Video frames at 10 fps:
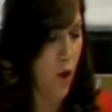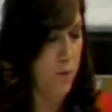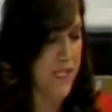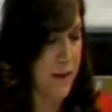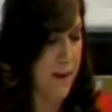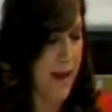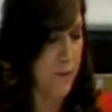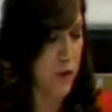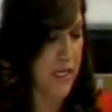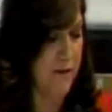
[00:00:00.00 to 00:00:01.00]

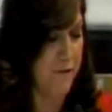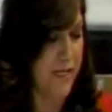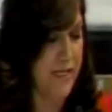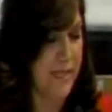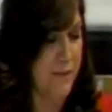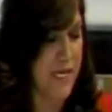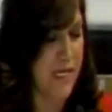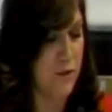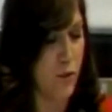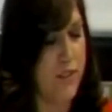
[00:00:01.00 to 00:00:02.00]
Observamos el
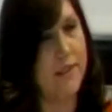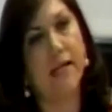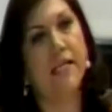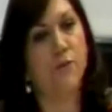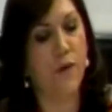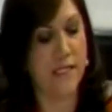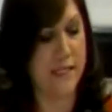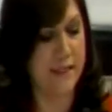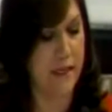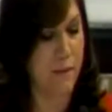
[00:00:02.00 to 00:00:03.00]
enfrentamiento entre las
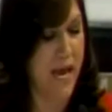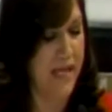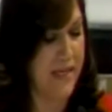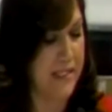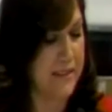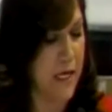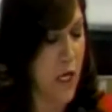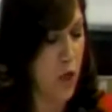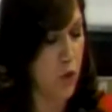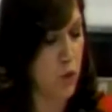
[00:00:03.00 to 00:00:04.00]
Fuerzas Armadas,
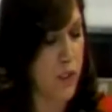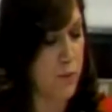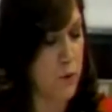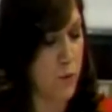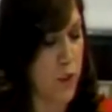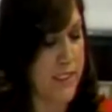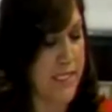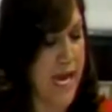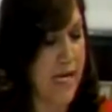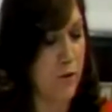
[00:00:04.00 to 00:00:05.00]
los cuerpos
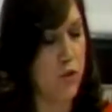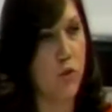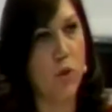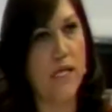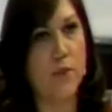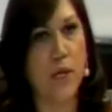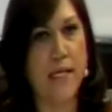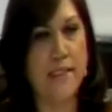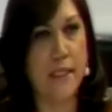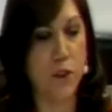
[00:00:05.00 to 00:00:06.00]
policíacos con las
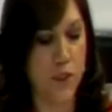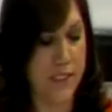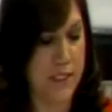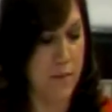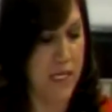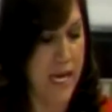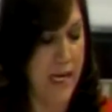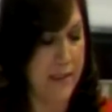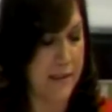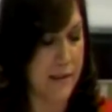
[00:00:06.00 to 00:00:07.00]
organizaciones
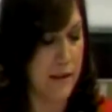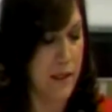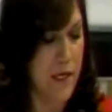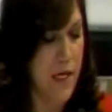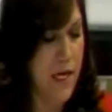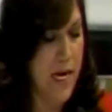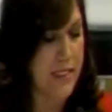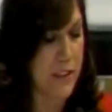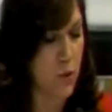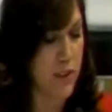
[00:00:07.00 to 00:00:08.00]
criminales.
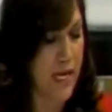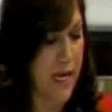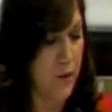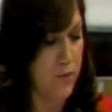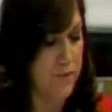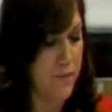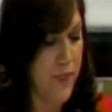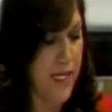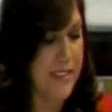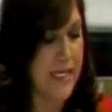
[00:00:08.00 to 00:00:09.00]
El resultado
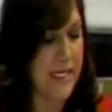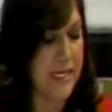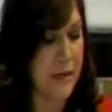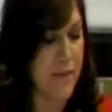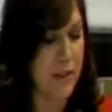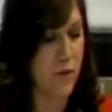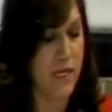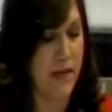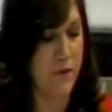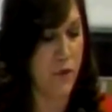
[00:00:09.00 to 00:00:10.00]
es el incremento
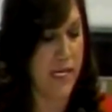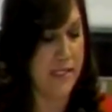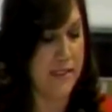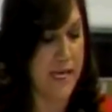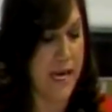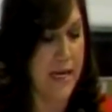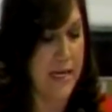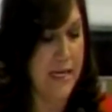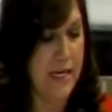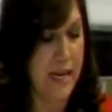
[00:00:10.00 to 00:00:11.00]
de la violencia
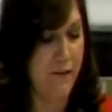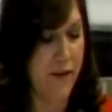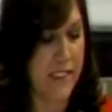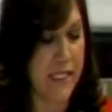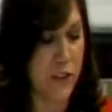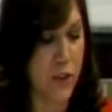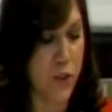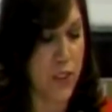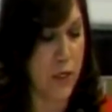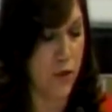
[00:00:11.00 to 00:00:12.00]
y la
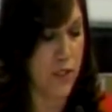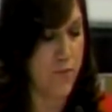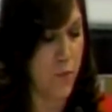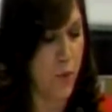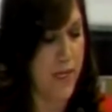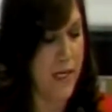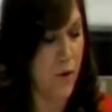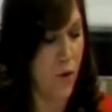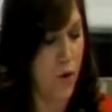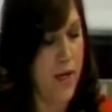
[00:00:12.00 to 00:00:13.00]
afectación del orden
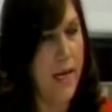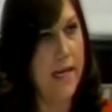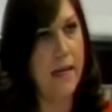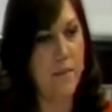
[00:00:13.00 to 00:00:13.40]
público en